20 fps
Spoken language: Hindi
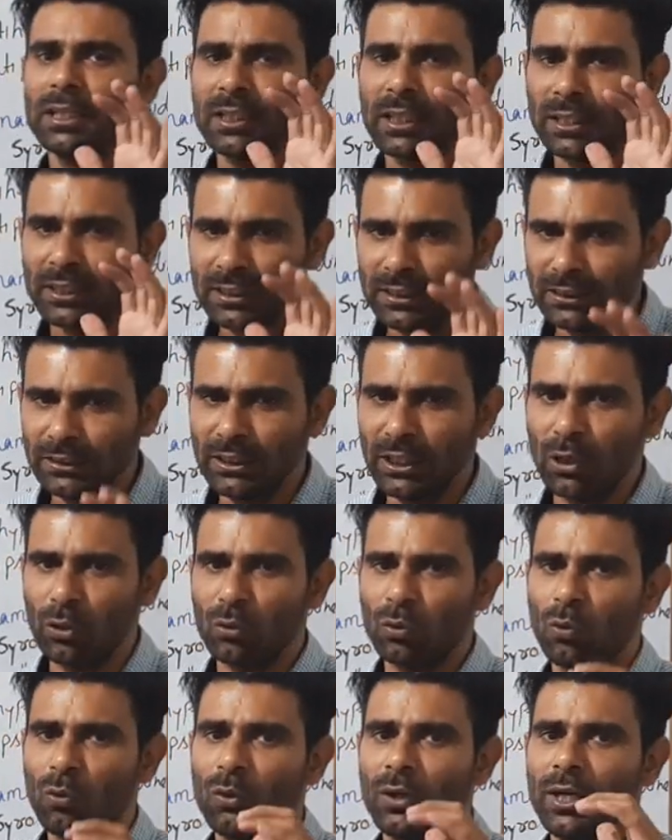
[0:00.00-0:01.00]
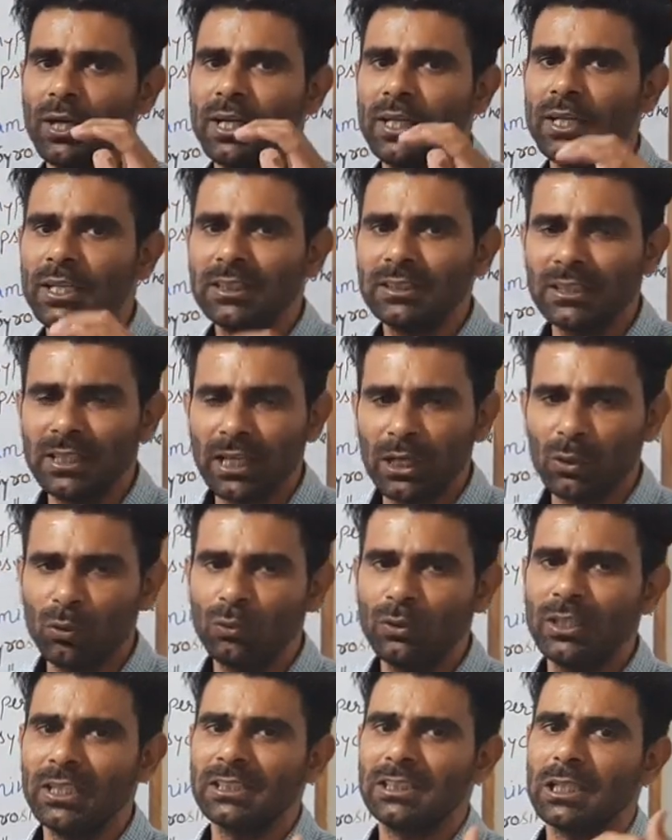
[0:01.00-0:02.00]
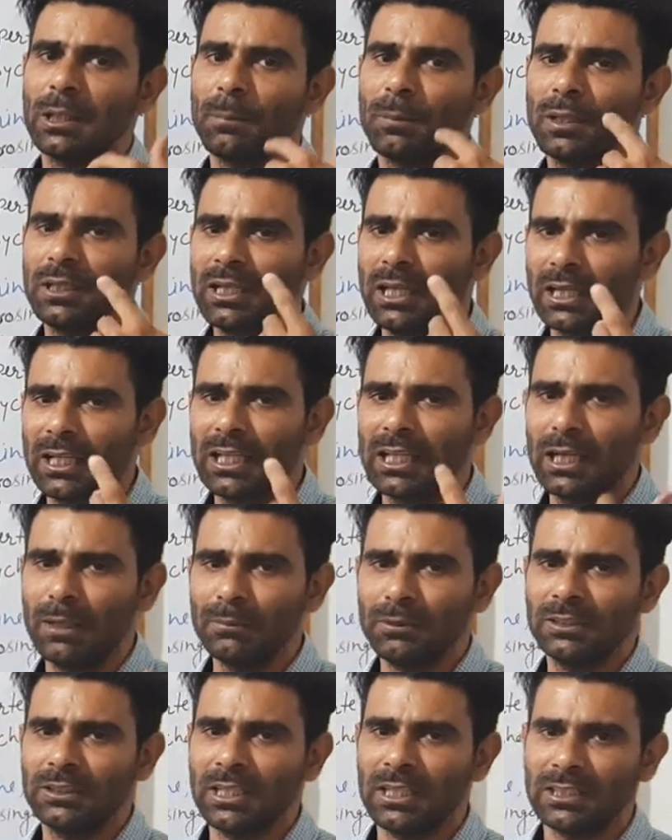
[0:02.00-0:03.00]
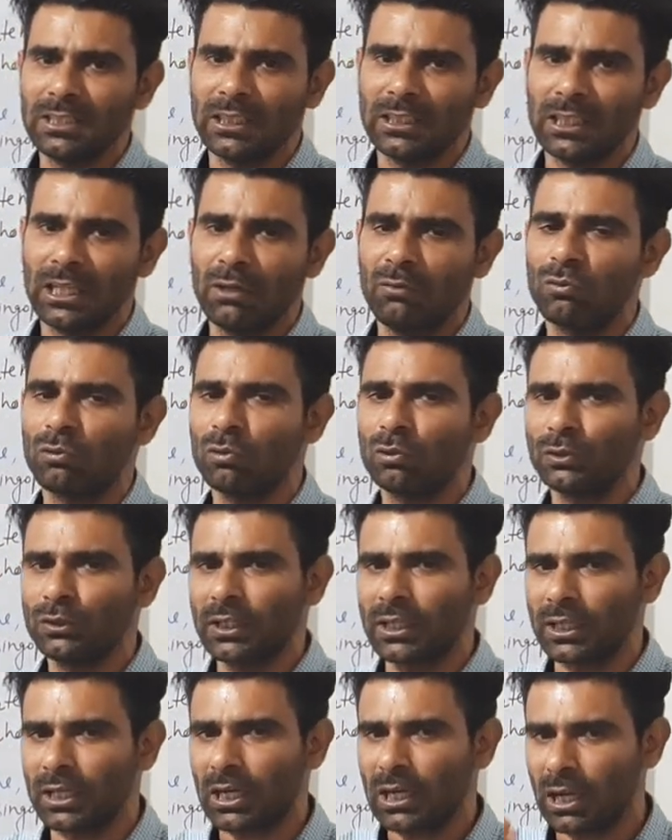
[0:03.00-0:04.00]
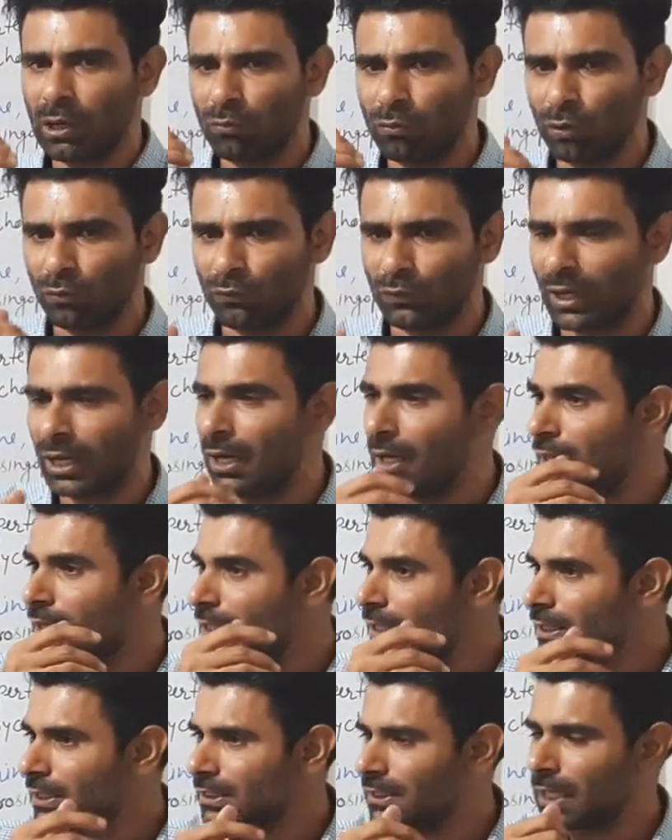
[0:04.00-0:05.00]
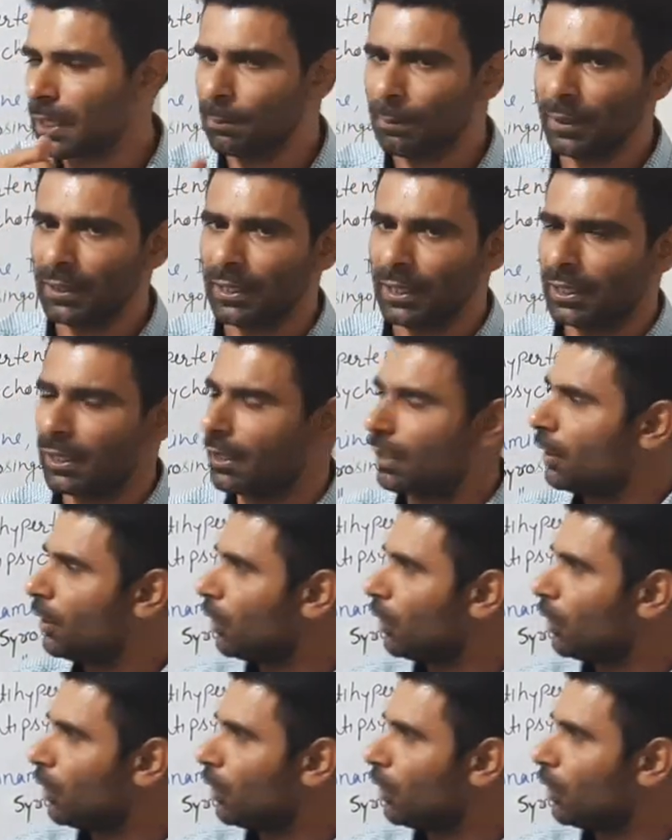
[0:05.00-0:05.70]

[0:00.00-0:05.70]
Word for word: कि किस ड्रग को इंडियन स्नेक रूट या सर्पगंधा के नाम से जाना जाता है वो कौन सी ड्रग है राहुल सरपेंटाइना